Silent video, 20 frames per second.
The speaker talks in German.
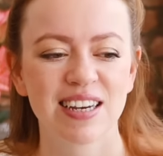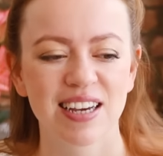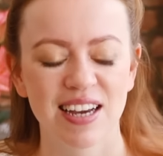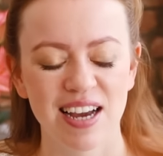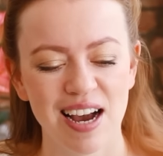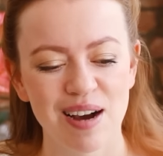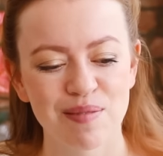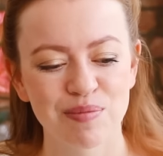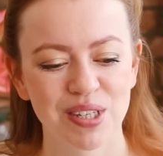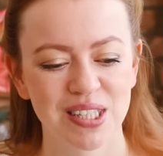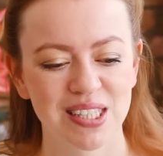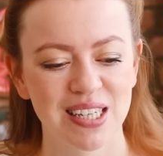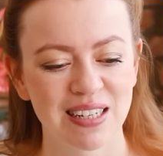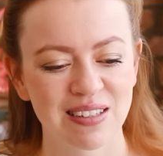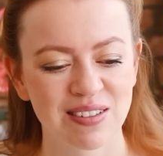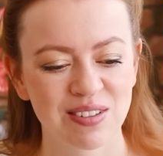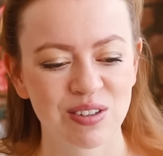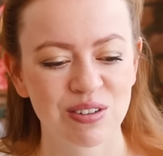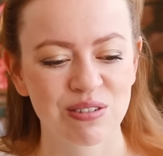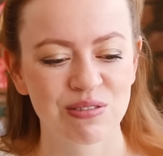kam das
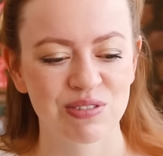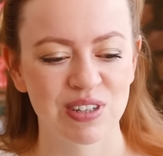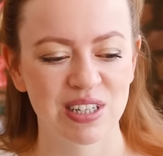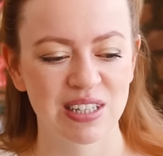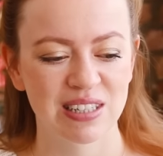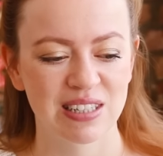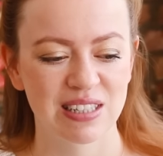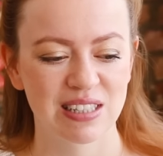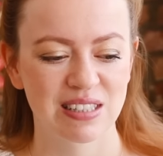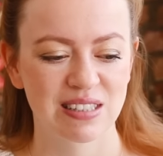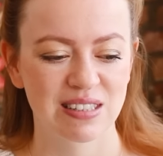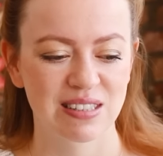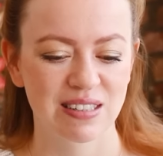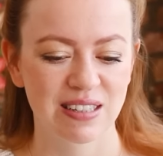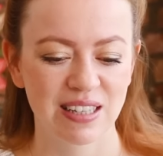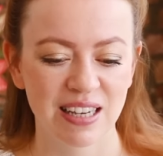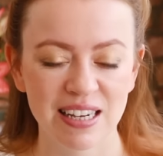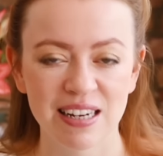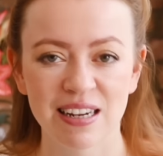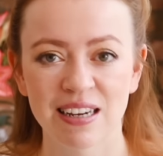halt irgendwann, dass
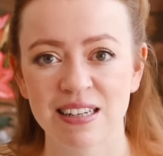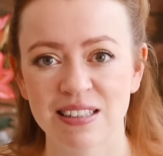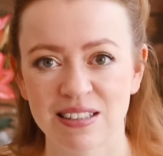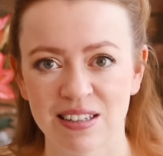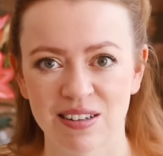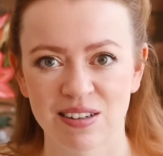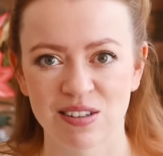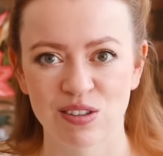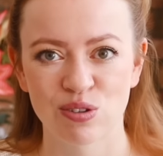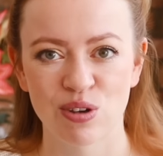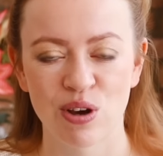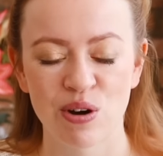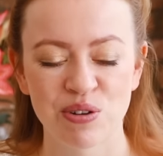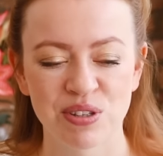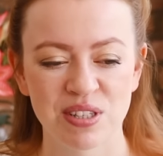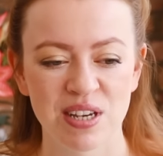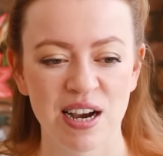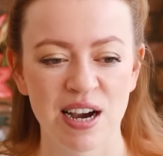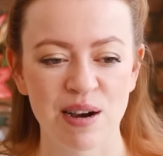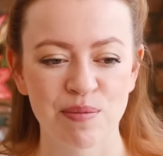jeder Internet zu
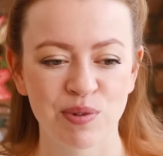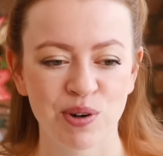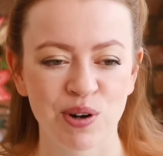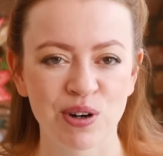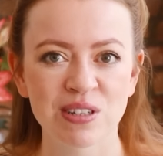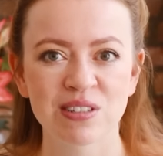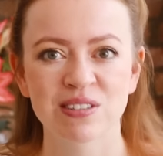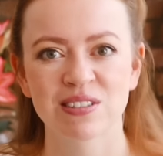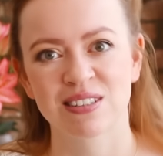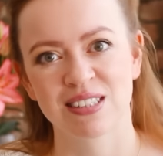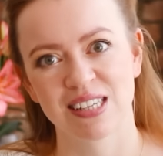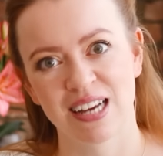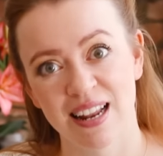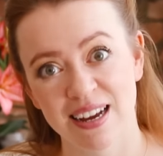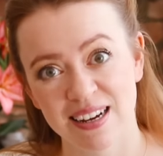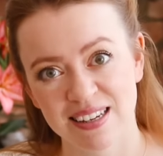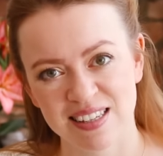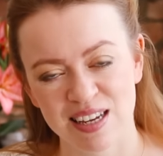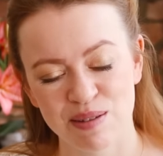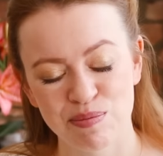Hause haben konnte, sehr
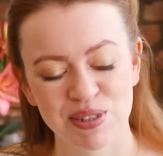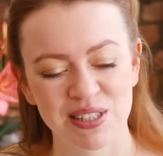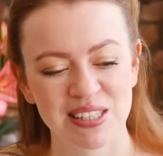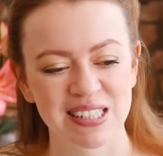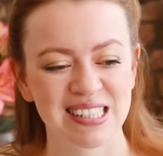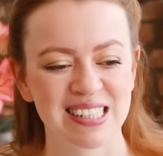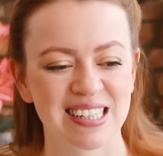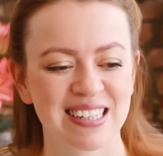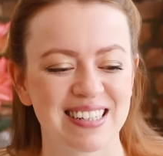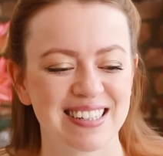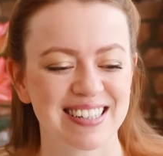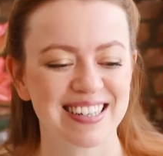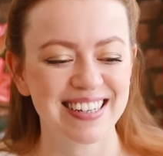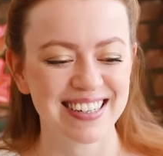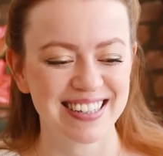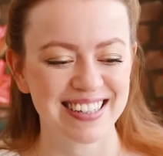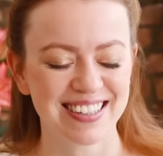langsames Internet.